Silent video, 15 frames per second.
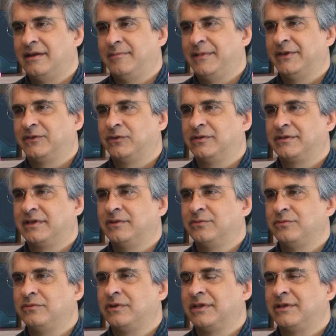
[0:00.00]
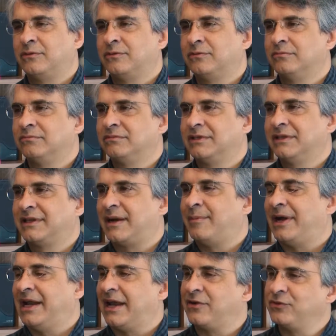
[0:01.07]
pessoas que, não, que, que
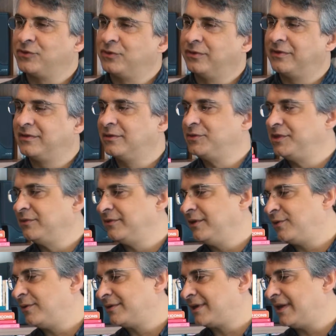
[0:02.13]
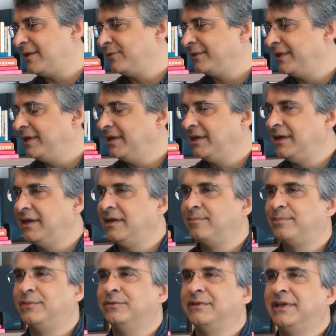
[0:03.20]
trabalharam juntas não tinham se encontrado há um
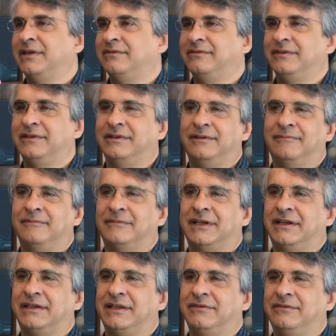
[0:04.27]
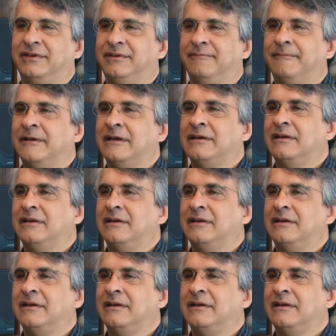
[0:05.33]
tempo, teve, né, teve